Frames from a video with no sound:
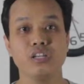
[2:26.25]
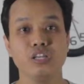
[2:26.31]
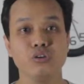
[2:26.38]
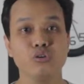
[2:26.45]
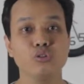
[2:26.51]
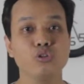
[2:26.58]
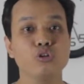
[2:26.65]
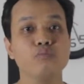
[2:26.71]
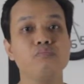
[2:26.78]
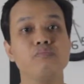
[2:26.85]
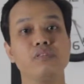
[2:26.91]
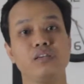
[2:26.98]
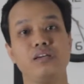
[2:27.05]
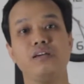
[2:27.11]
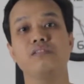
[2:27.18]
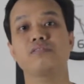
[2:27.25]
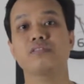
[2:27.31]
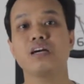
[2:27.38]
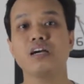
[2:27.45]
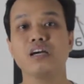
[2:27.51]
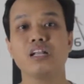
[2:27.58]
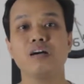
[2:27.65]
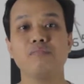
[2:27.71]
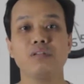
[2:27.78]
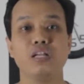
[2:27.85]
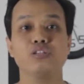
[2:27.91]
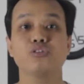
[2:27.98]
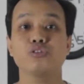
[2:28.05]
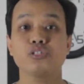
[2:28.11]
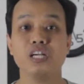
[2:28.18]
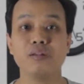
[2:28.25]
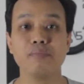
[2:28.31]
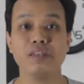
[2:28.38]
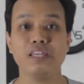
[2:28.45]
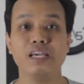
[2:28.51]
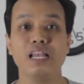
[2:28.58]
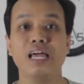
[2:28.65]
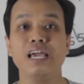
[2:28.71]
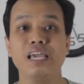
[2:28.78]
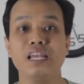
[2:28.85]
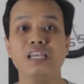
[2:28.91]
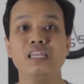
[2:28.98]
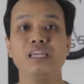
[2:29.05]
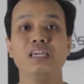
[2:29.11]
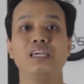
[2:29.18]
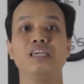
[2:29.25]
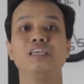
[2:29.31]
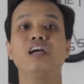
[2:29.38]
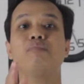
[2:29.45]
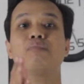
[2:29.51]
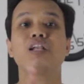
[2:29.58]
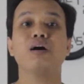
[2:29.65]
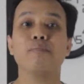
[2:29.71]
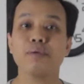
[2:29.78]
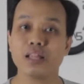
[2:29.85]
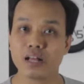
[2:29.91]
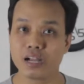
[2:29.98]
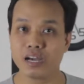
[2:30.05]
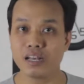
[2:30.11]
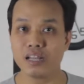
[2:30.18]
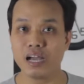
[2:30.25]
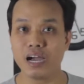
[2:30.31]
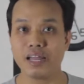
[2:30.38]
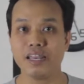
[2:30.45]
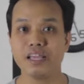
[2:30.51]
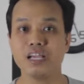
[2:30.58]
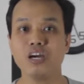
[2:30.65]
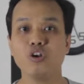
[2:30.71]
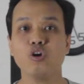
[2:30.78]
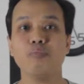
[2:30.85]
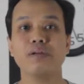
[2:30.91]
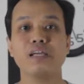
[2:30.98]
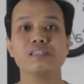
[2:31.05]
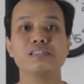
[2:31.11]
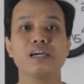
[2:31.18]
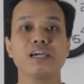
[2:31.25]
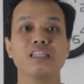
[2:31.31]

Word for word: di YouTube, Instagram, dan sosial media lain yang menampilkan adegan Om Reza